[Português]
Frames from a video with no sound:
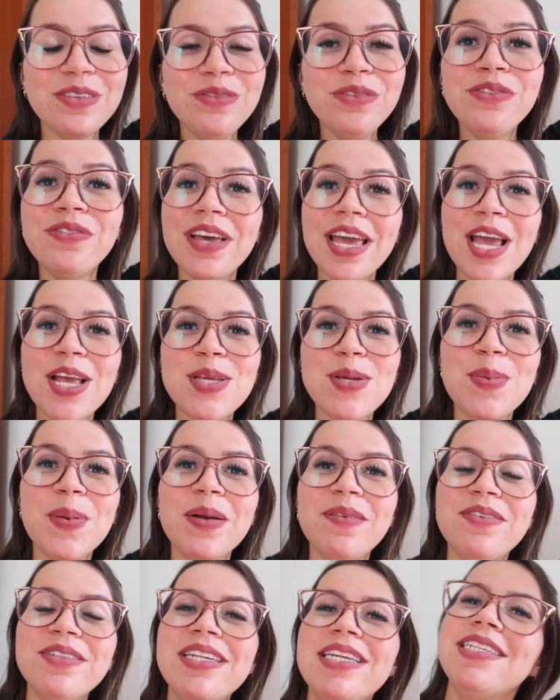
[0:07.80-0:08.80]
um vídeo
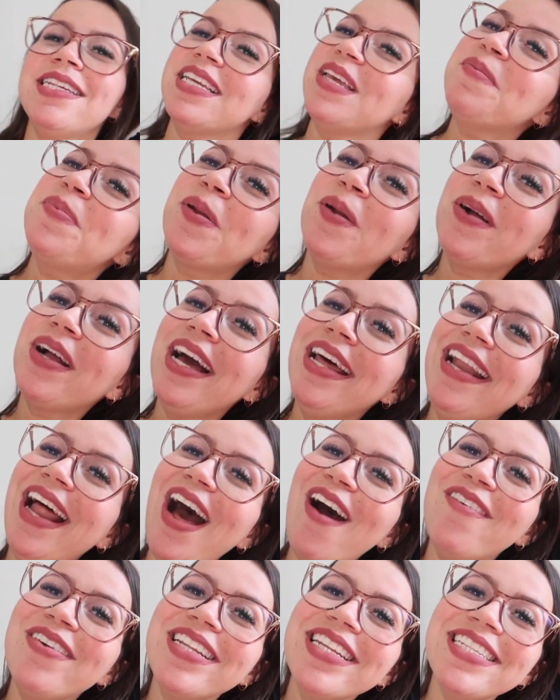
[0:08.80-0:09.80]
pra vocês aqui pro
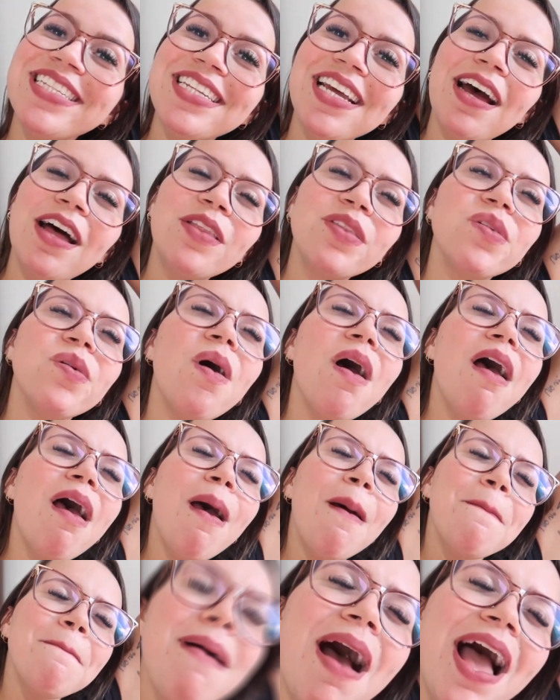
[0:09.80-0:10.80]
canal, iniciando
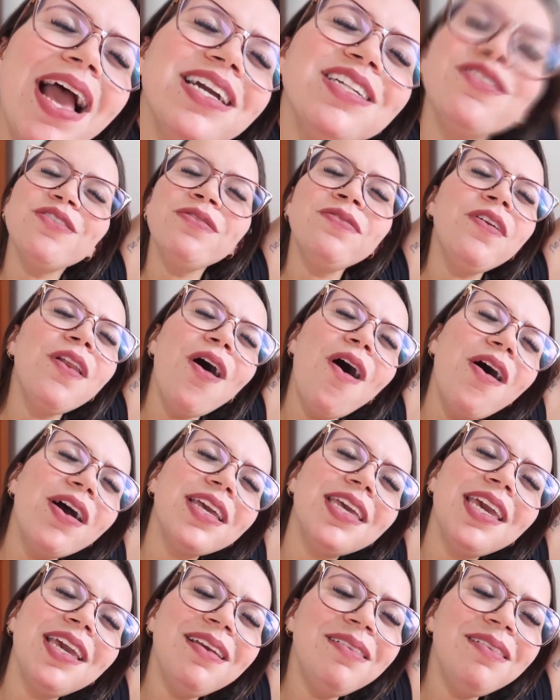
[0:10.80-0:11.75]
mais um vlog.